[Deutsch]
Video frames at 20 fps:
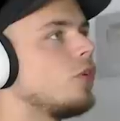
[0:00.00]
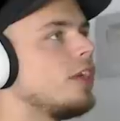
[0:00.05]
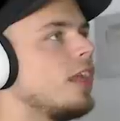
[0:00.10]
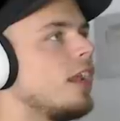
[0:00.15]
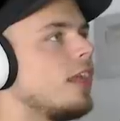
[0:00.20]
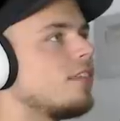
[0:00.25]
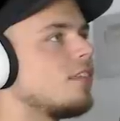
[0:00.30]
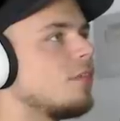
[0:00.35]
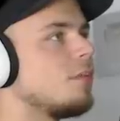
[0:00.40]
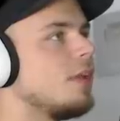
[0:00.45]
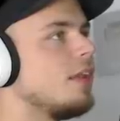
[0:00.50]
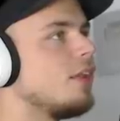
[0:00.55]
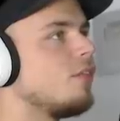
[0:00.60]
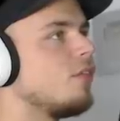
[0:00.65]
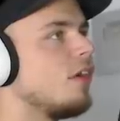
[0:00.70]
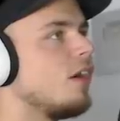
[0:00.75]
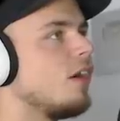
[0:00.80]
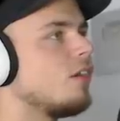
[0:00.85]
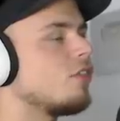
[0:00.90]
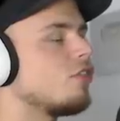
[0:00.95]
hier lasse ich mich nicht
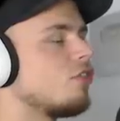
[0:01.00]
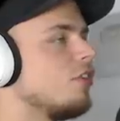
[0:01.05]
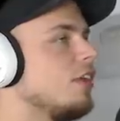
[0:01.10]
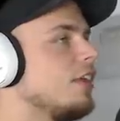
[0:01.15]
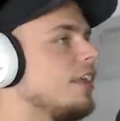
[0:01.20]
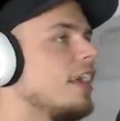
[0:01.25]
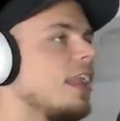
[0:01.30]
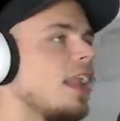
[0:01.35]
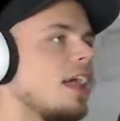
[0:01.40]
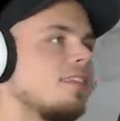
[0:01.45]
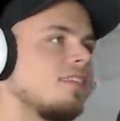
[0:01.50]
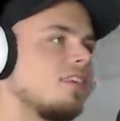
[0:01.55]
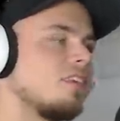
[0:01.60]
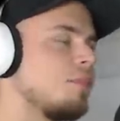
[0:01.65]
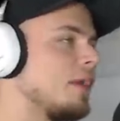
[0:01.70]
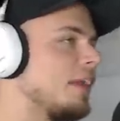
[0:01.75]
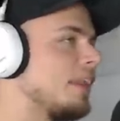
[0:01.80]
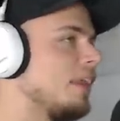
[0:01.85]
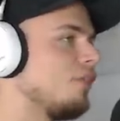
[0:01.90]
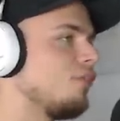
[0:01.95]
verarschen. Hier lasse ich
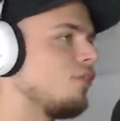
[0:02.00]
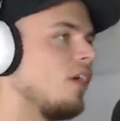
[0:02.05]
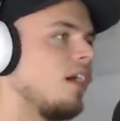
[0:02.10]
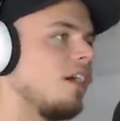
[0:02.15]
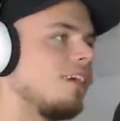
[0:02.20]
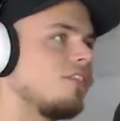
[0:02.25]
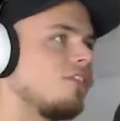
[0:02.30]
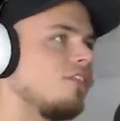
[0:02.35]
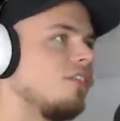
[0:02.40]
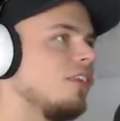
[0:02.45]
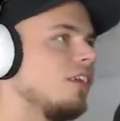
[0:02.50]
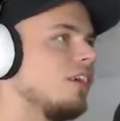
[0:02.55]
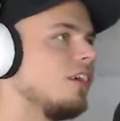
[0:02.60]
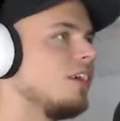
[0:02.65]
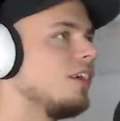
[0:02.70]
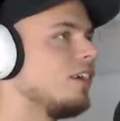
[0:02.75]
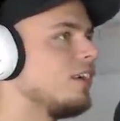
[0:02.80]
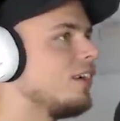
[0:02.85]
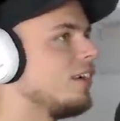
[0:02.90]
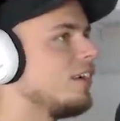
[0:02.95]
mich nicht verarschen.
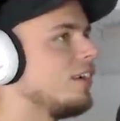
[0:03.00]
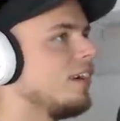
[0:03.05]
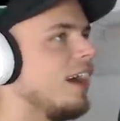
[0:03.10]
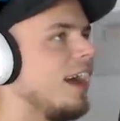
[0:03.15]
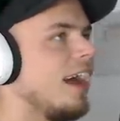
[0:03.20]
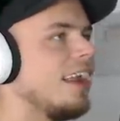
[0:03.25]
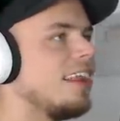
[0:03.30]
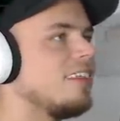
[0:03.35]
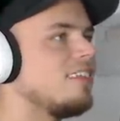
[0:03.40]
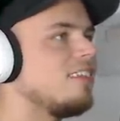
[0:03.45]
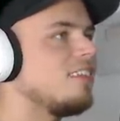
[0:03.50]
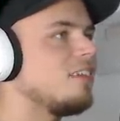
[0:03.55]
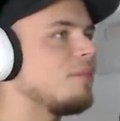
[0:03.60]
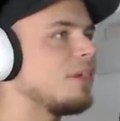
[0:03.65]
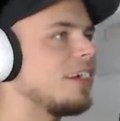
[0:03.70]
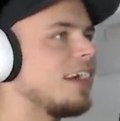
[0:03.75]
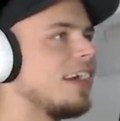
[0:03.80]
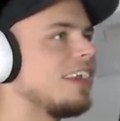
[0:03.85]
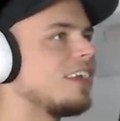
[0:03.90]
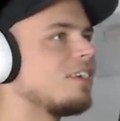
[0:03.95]
Alter, ah, das ist aber
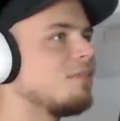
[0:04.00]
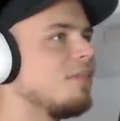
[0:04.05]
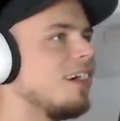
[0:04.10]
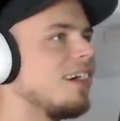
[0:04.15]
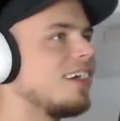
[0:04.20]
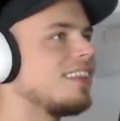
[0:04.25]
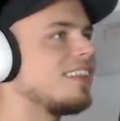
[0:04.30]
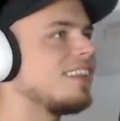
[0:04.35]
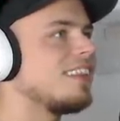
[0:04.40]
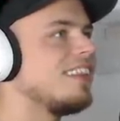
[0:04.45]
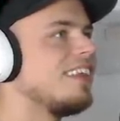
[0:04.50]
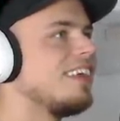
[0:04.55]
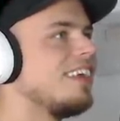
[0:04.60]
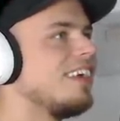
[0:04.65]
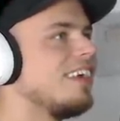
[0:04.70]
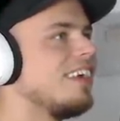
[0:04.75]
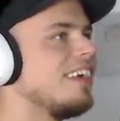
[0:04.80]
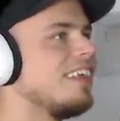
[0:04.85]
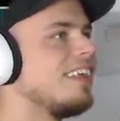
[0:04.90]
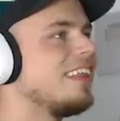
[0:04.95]
geil gemacht.
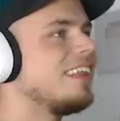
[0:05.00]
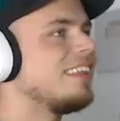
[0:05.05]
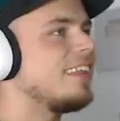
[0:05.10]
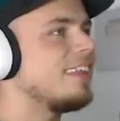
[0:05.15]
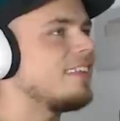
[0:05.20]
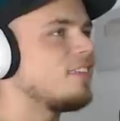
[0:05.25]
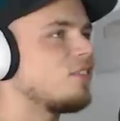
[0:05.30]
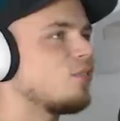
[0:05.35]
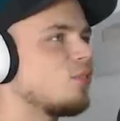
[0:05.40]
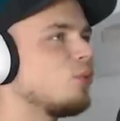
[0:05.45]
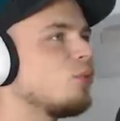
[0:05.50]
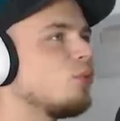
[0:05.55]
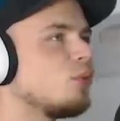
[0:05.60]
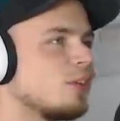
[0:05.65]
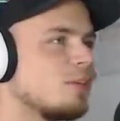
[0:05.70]
Das ist schon gut